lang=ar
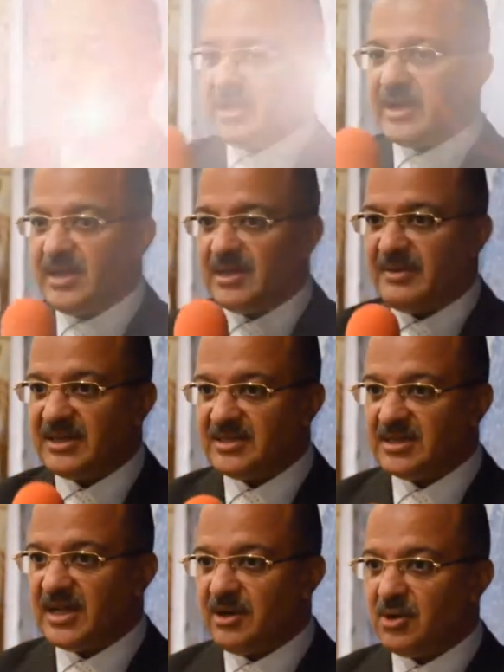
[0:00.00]
والله احنا
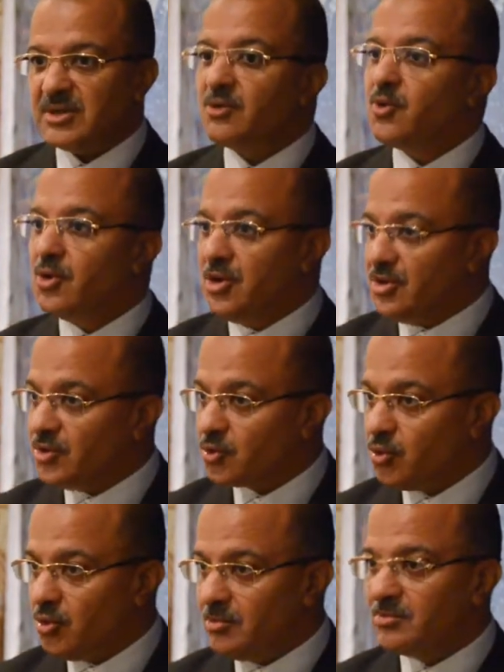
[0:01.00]
بعتنا دعوات لكل
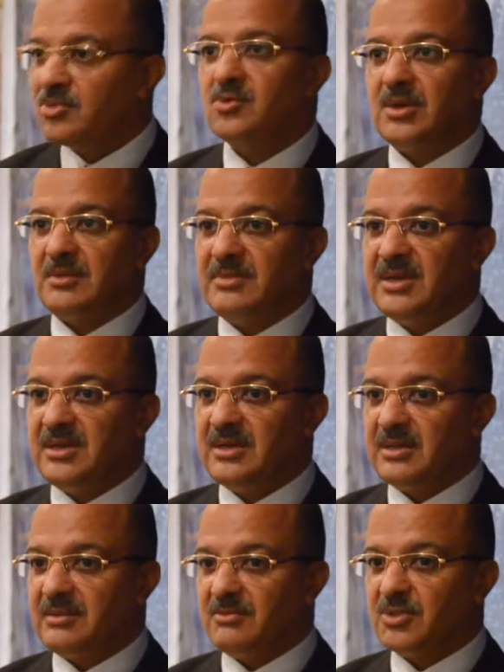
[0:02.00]
النجوم من
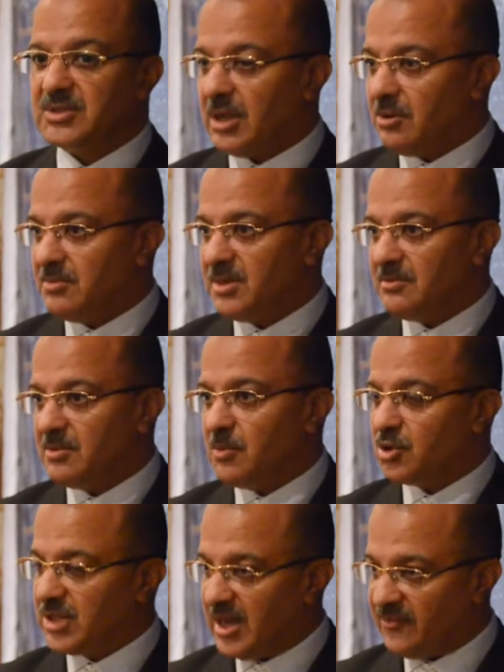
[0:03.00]
مستوى من
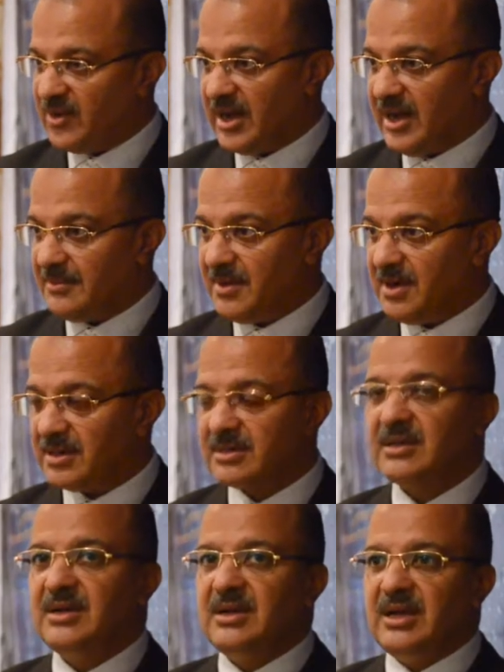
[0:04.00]
مختلف الاعمار
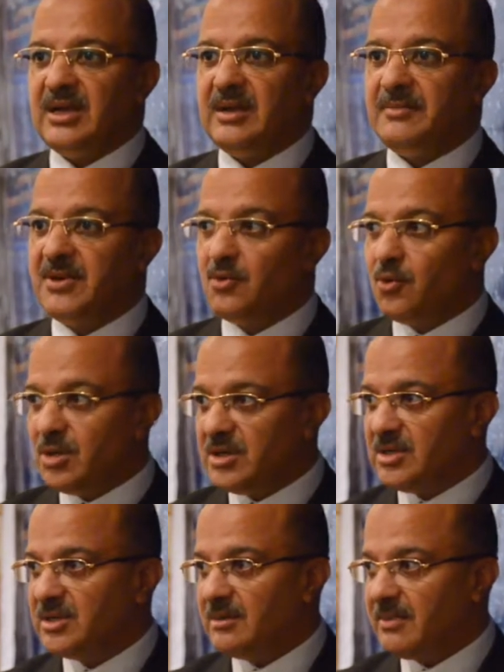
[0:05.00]
بنقول
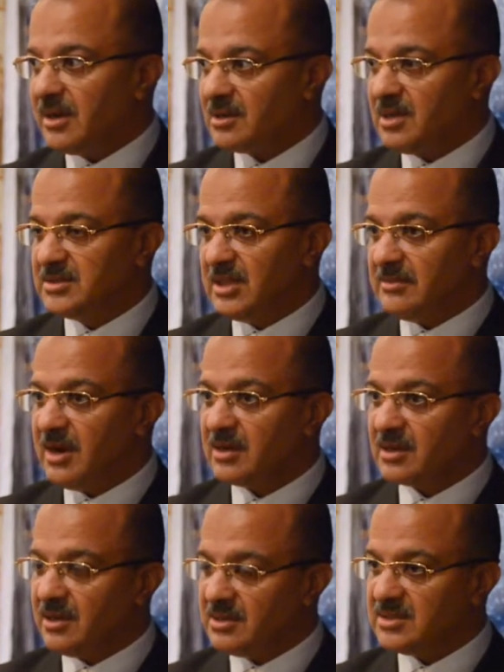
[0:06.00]
ان المهرجان ده
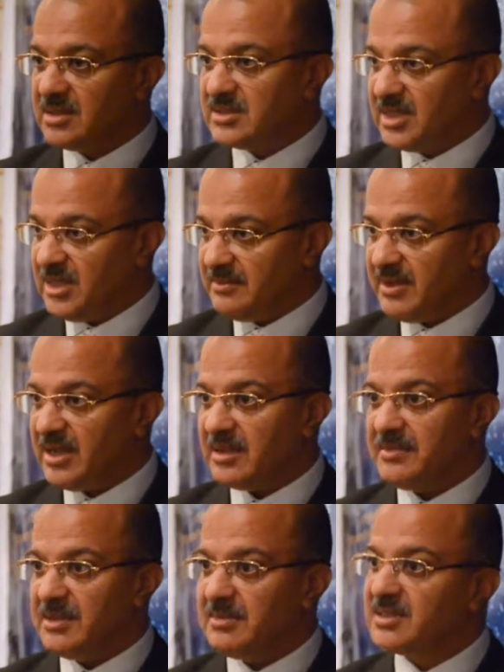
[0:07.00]
مهرجان سينمائي
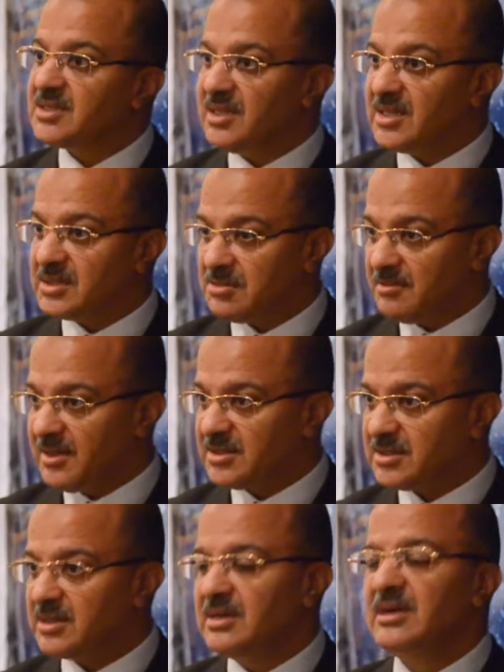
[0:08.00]
بيمثل اسم
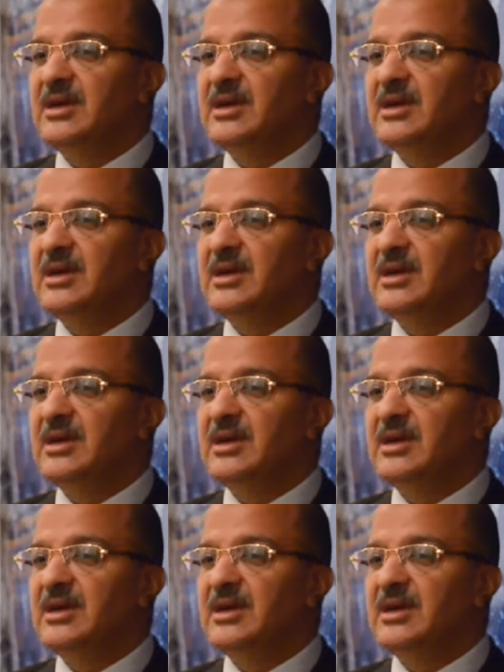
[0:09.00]
مصر